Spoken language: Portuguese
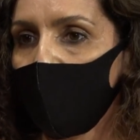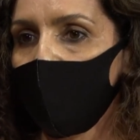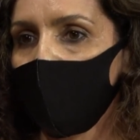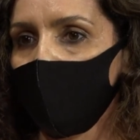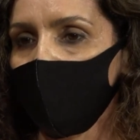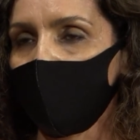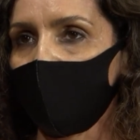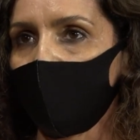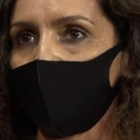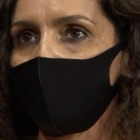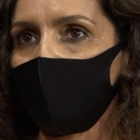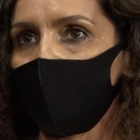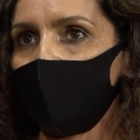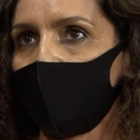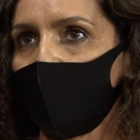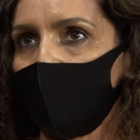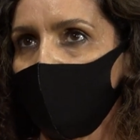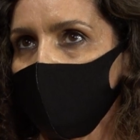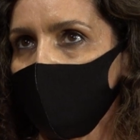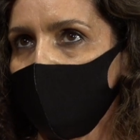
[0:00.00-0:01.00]
não é? Por
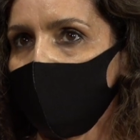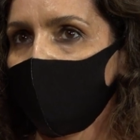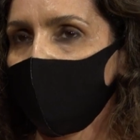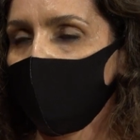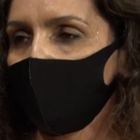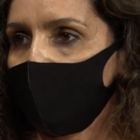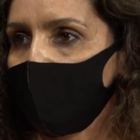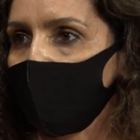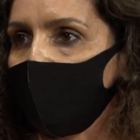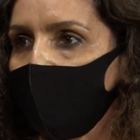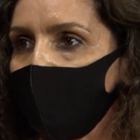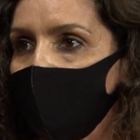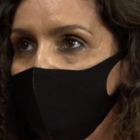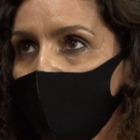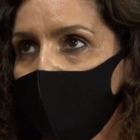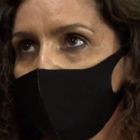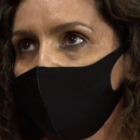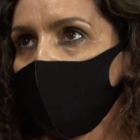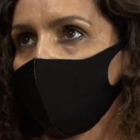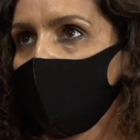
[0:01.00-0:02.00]
alguma situação.
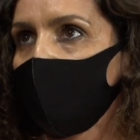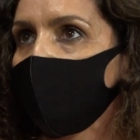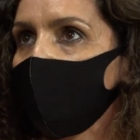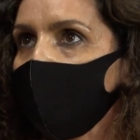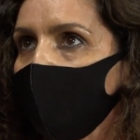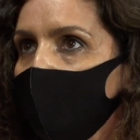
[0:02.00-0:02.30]
Aqueles doentes de